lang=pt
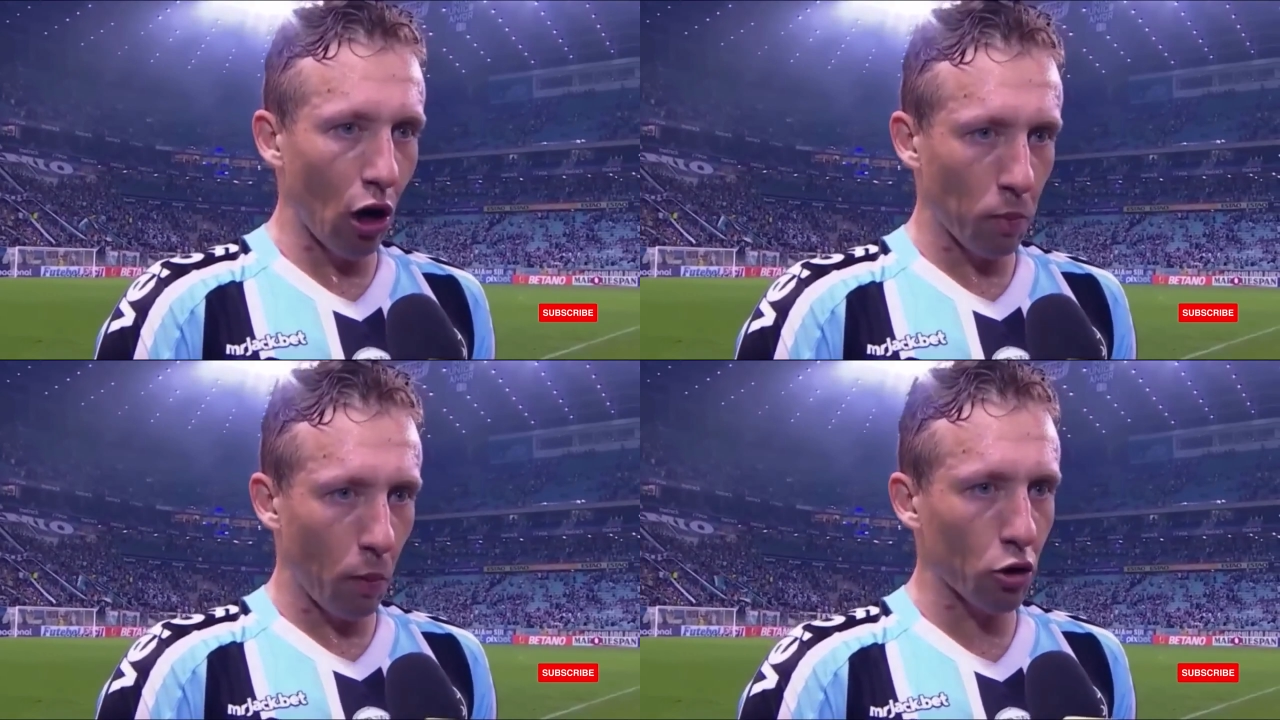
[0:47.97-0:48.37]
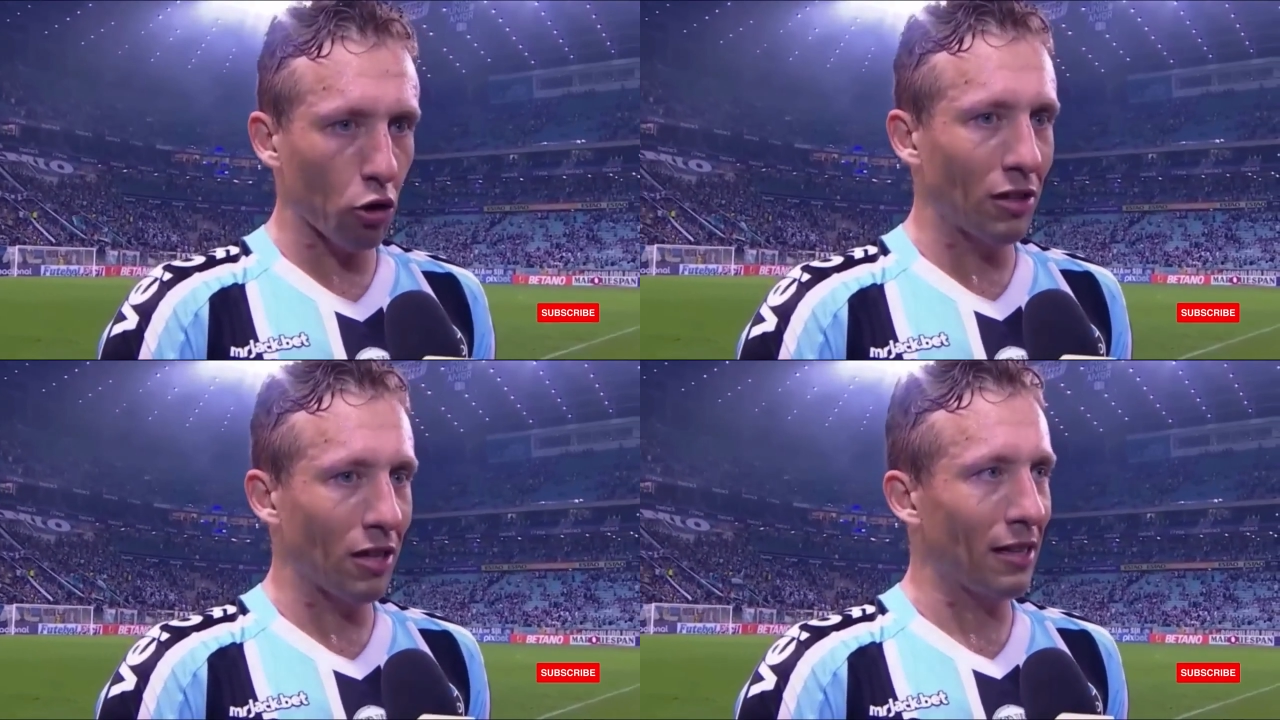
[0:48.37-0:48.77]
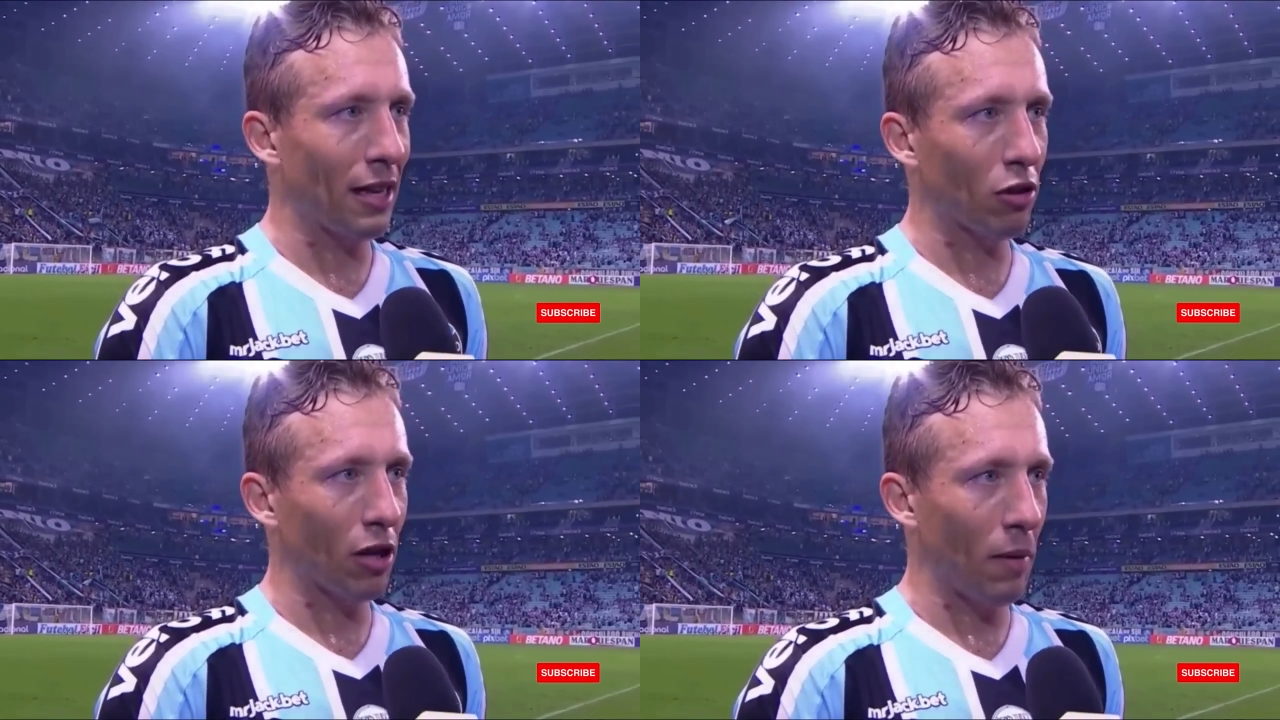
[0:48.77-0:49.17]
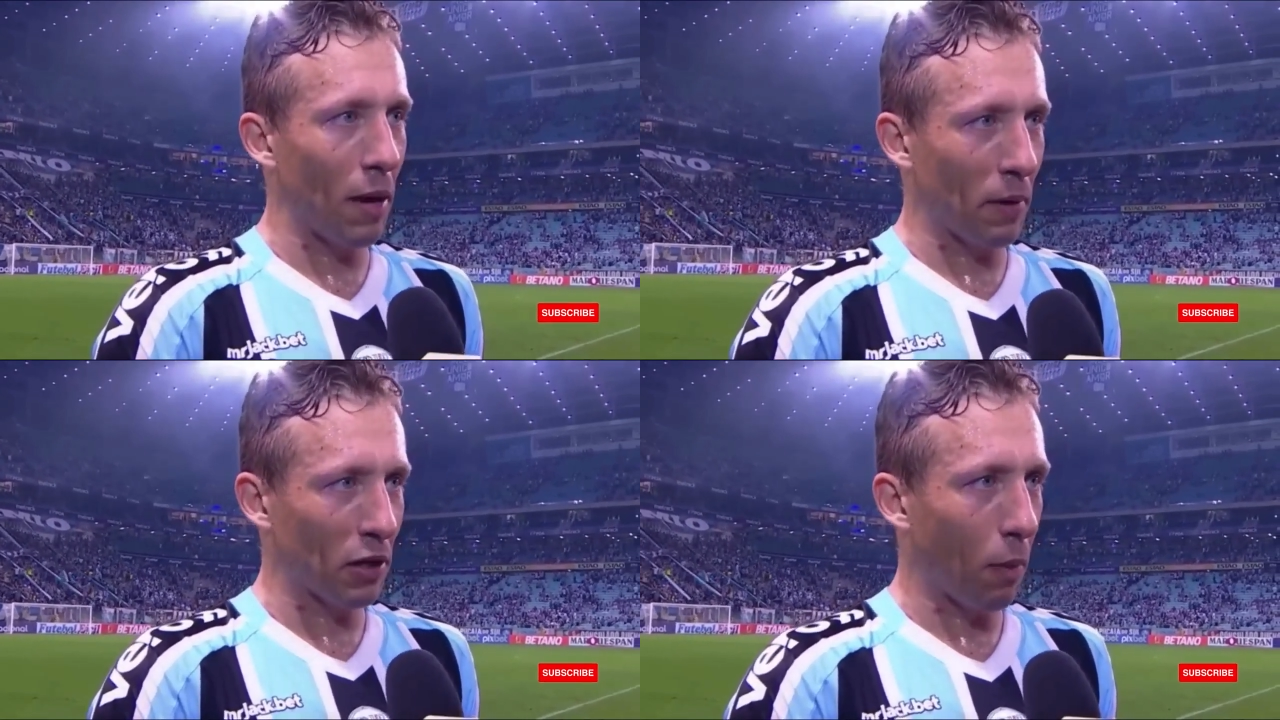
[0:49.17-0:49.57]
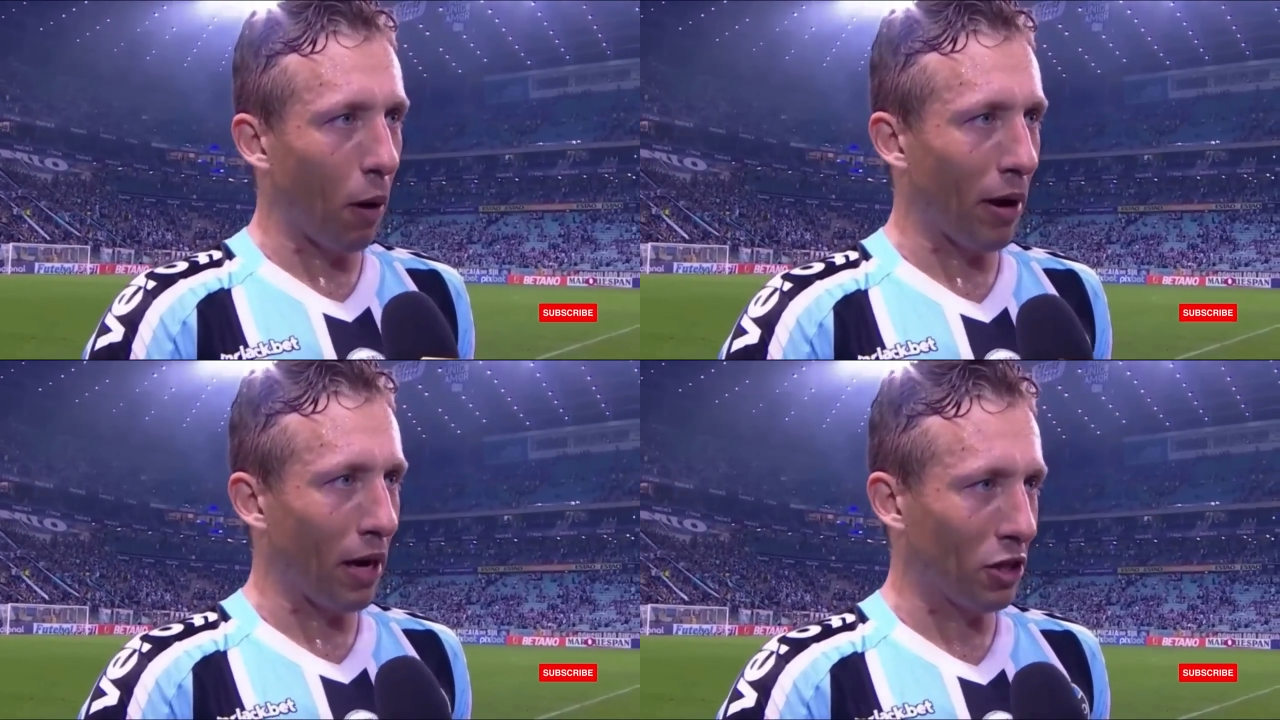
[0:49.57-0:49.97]
aos poucos estou entendendo também,
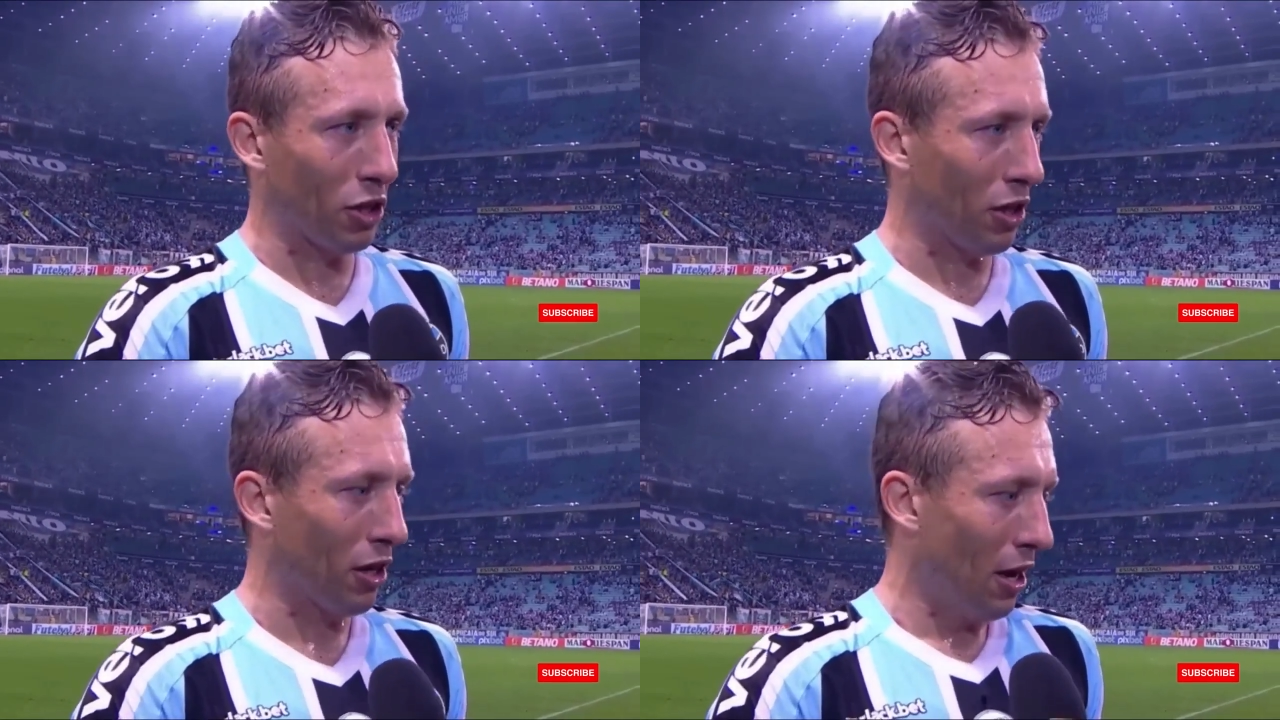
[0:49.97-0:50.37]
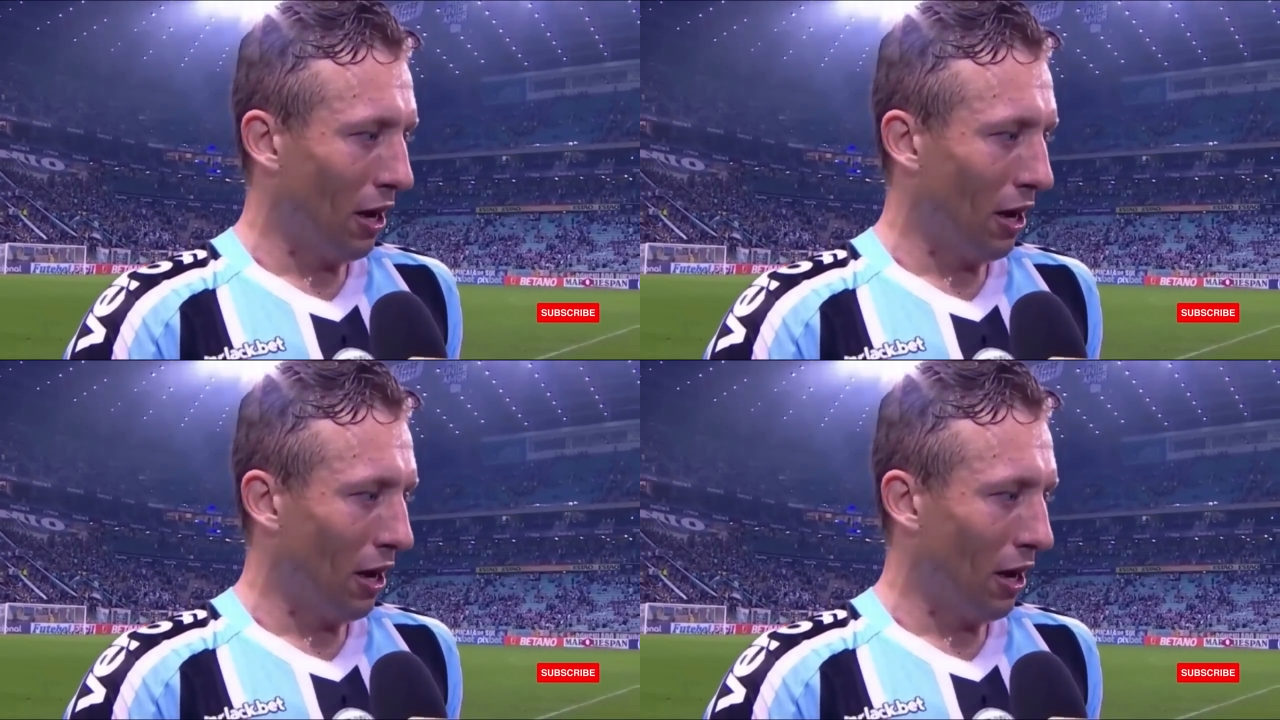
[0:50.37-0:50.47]
principalmente,